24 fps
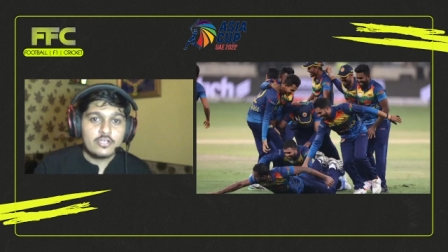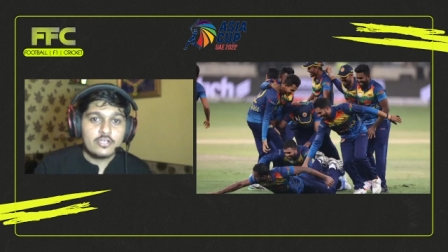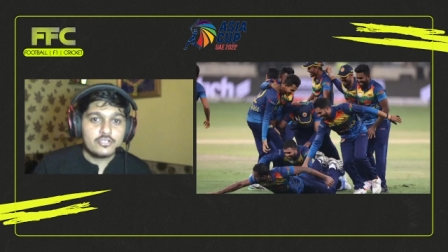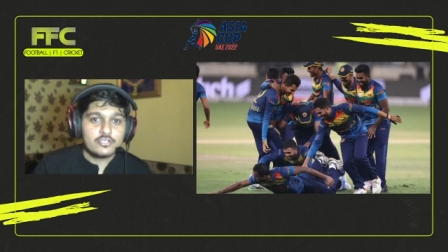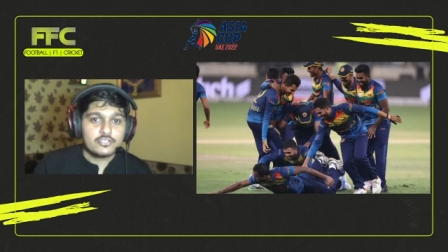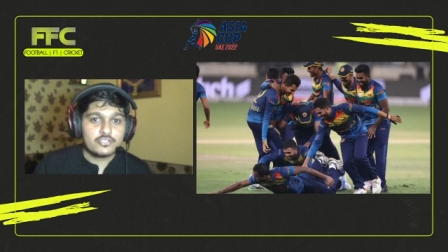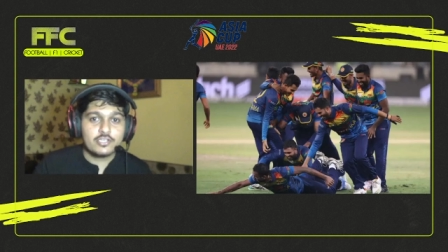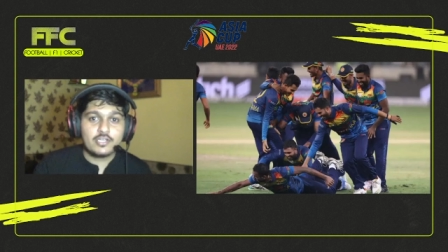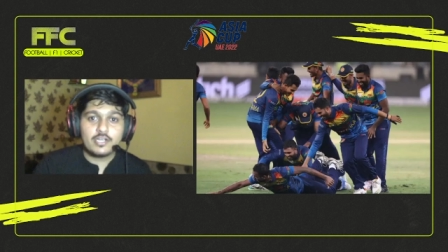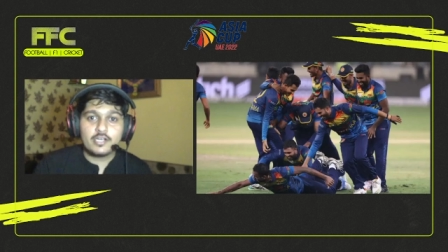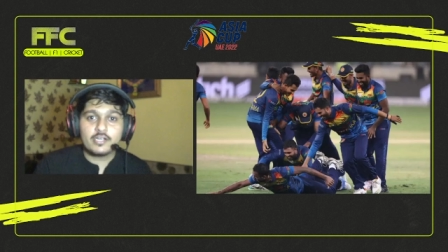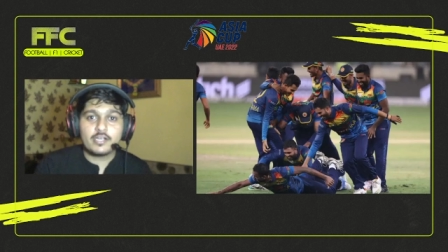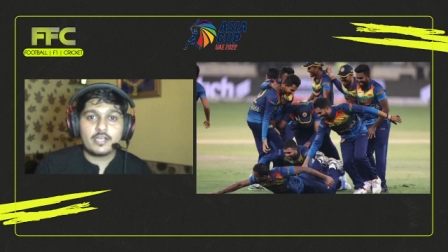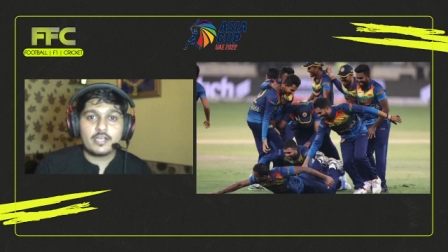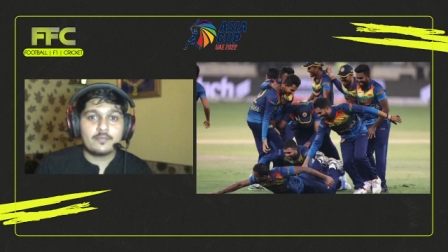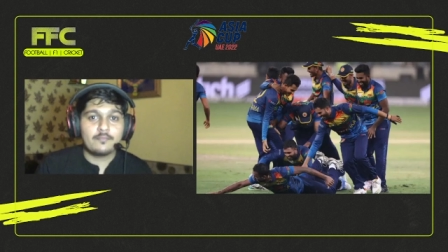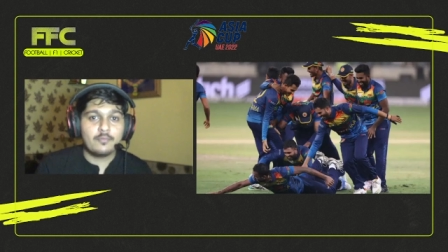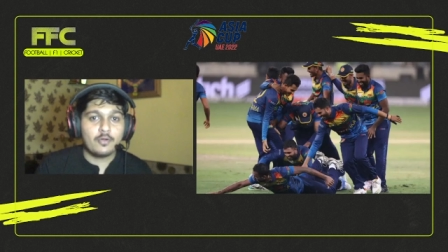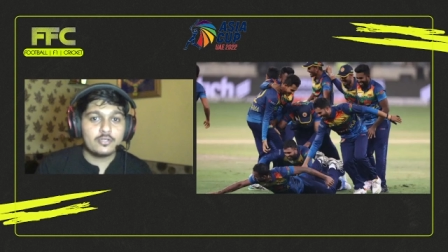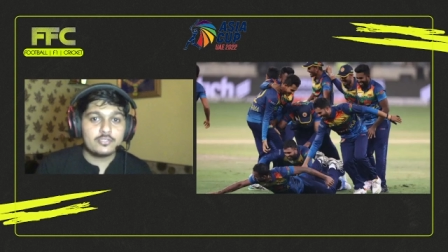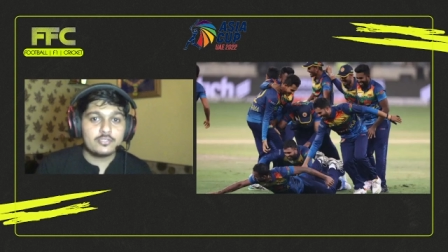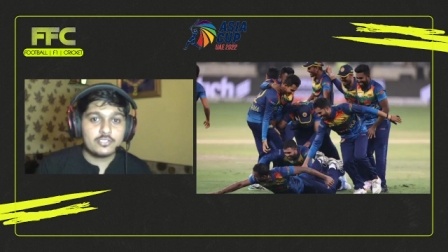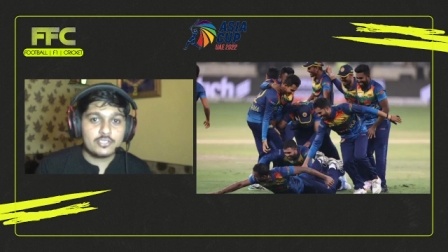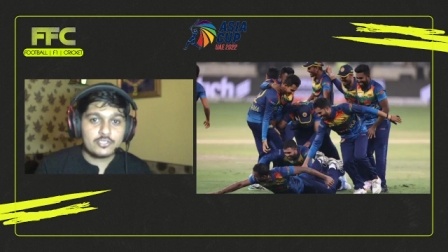श्रीलंका एक
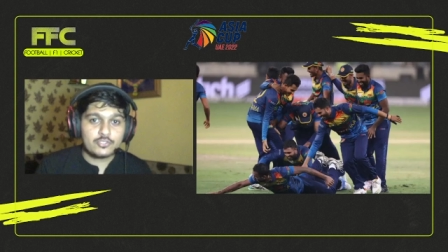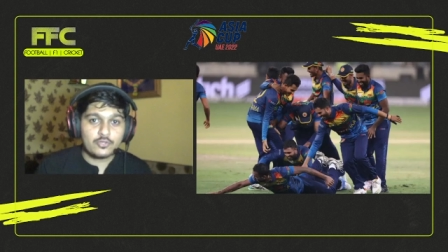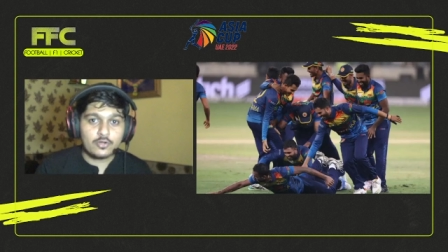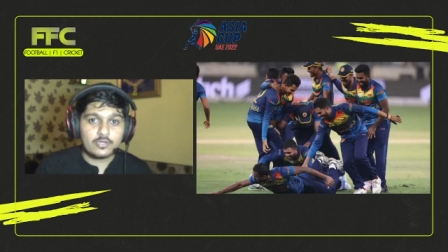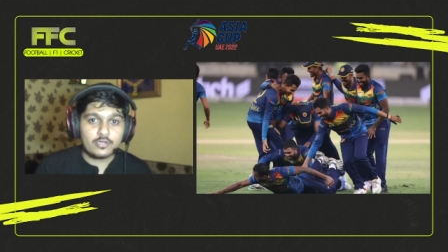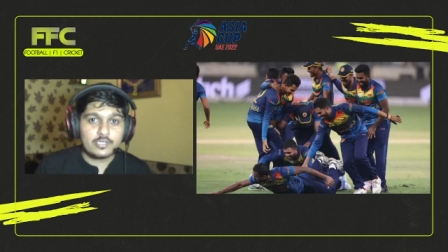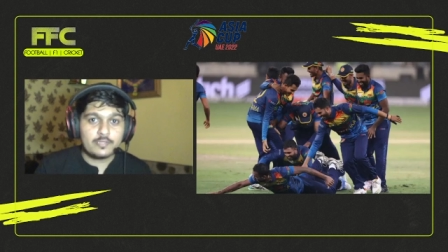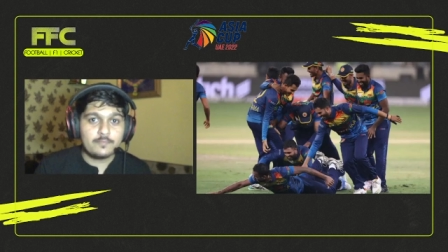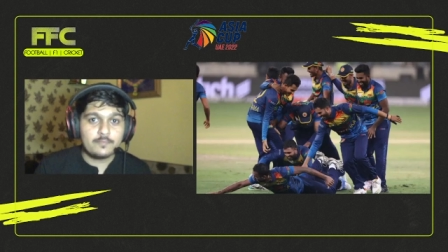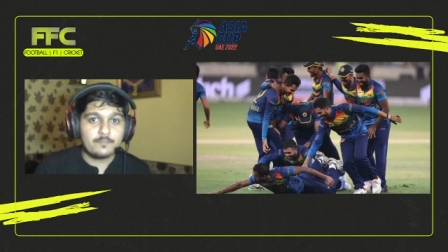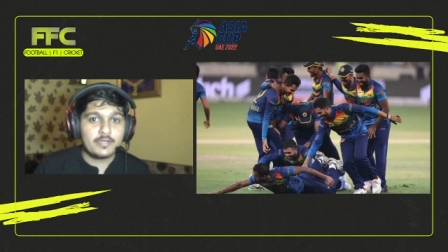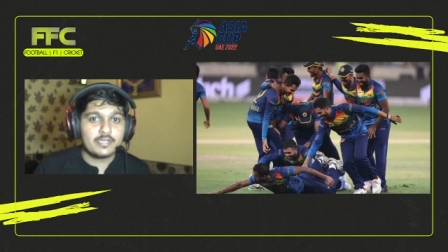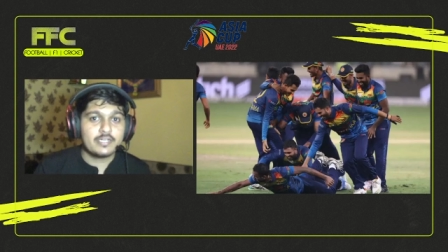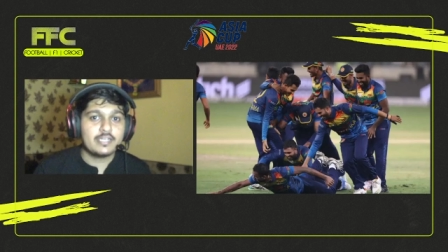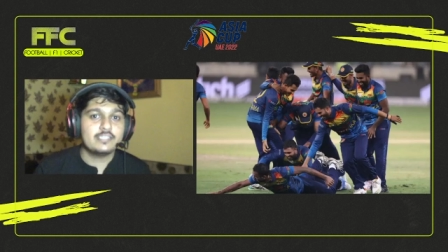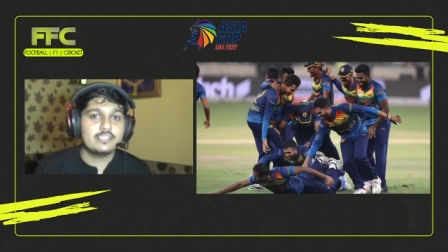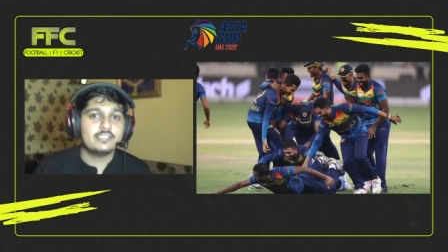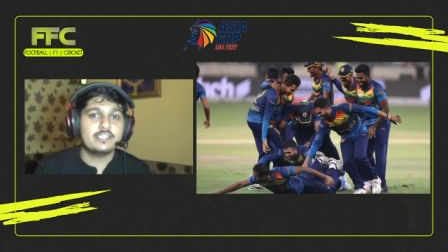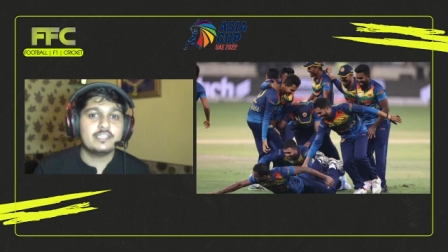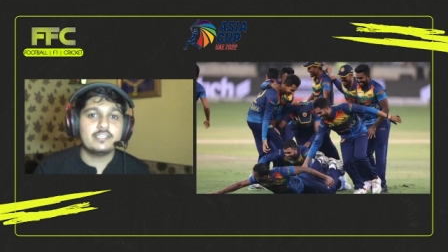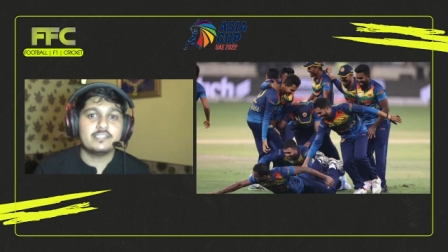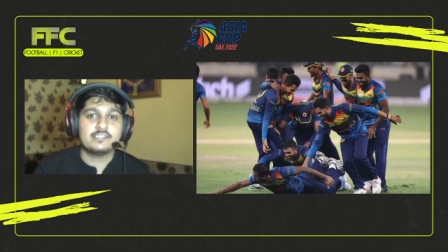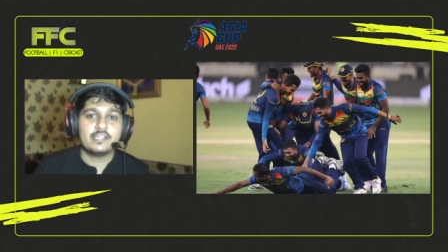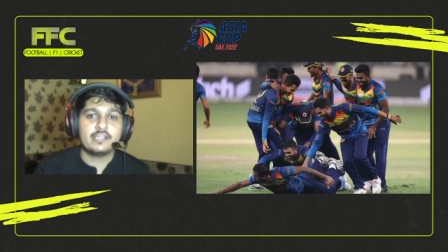बहुत ही स्ट्रॉन्ग टीम बन गई थी
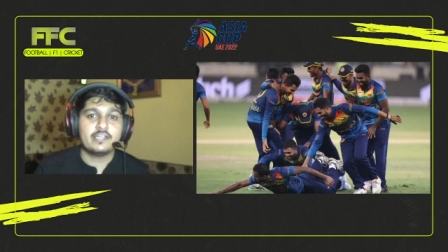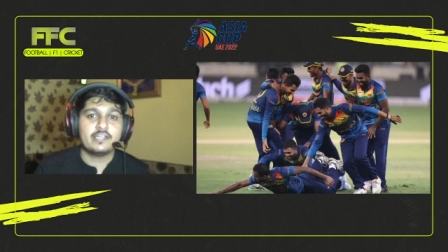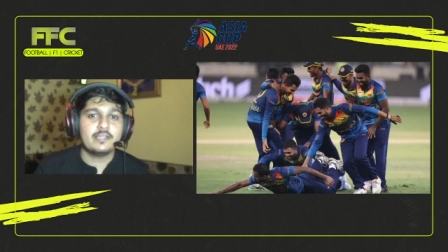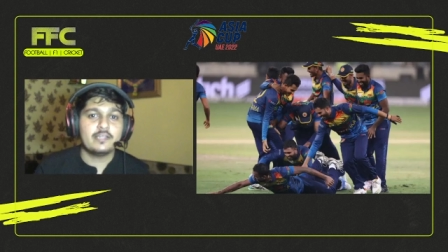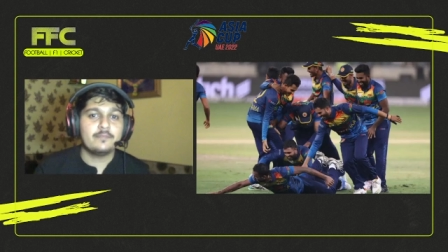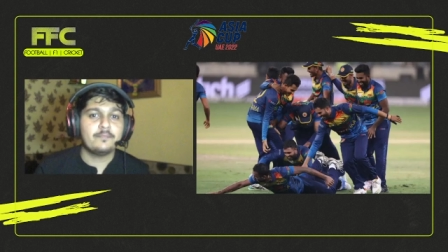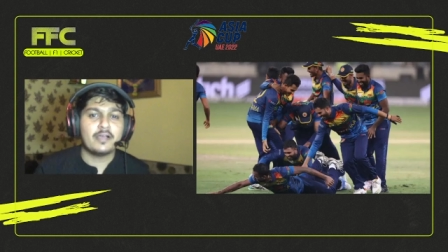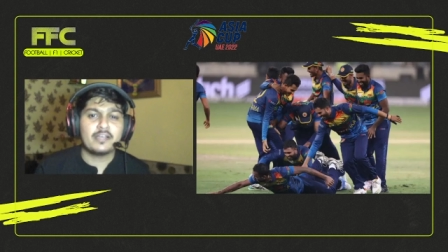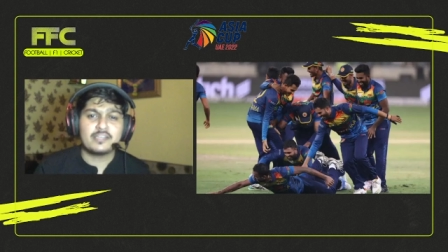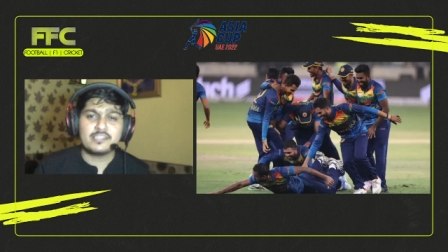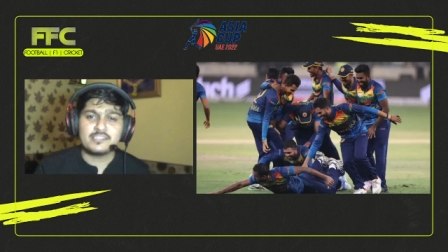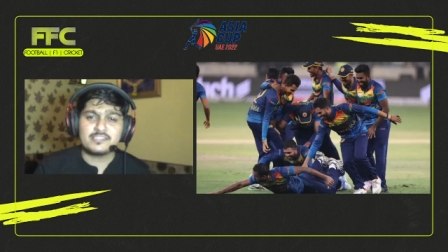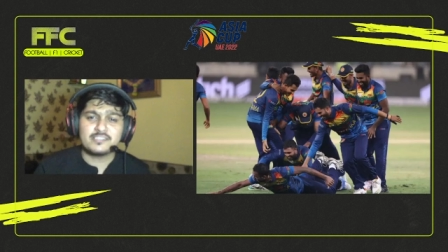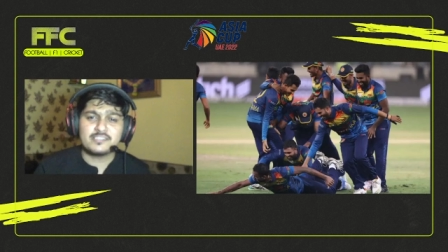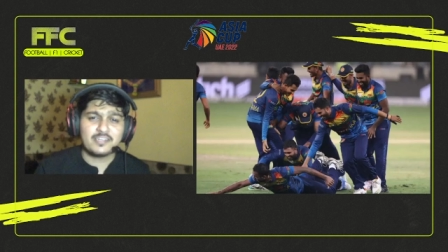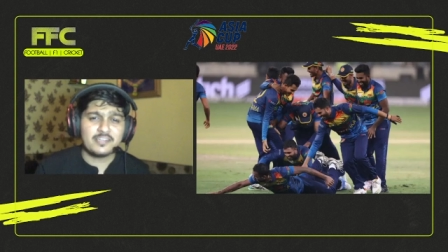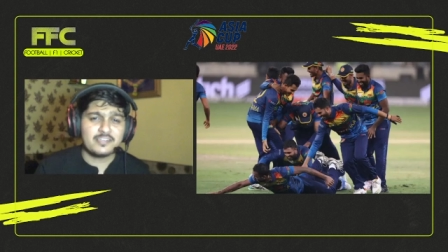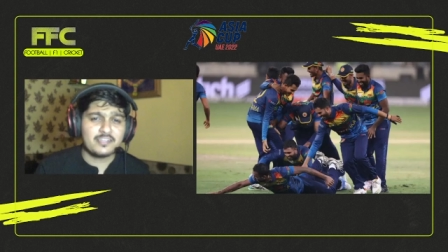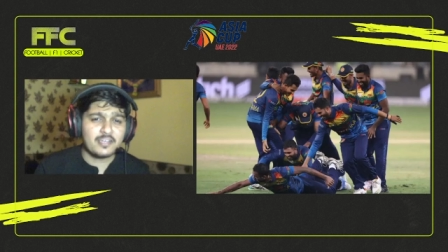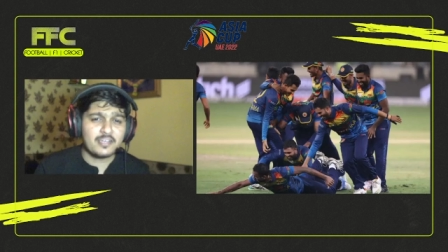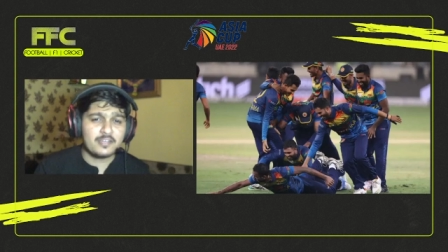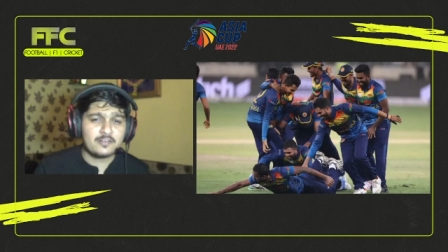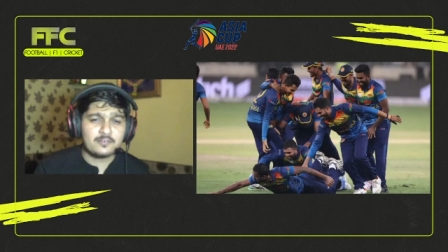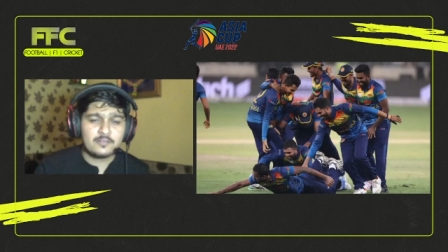रिसेंटली पाकिस्तान
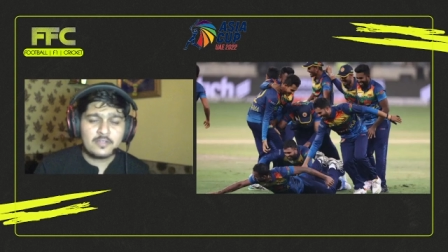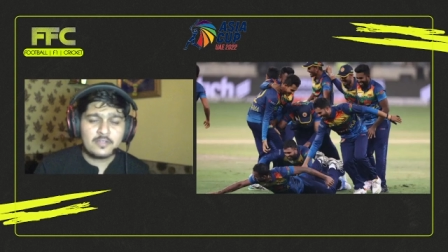यार